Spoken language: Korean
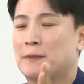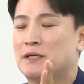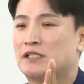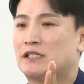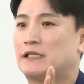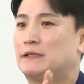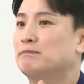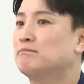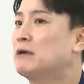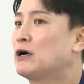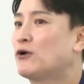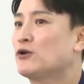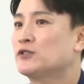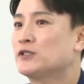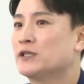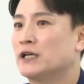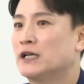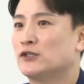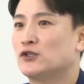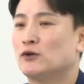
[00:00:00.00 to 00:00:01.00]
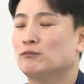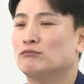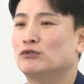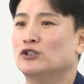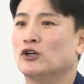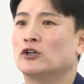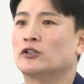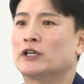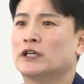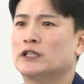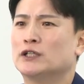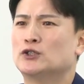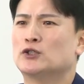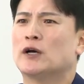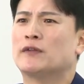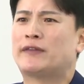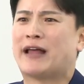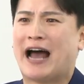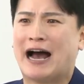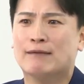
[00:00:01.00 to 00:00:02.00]
10만 원짜리 선물 10개는
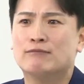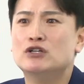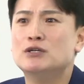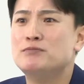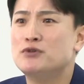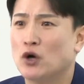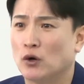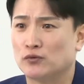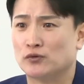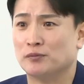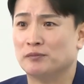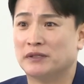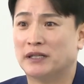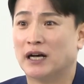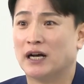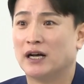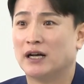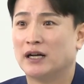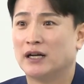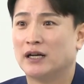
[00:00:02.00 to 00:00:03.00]
저한테 아무 의미가 없습니다.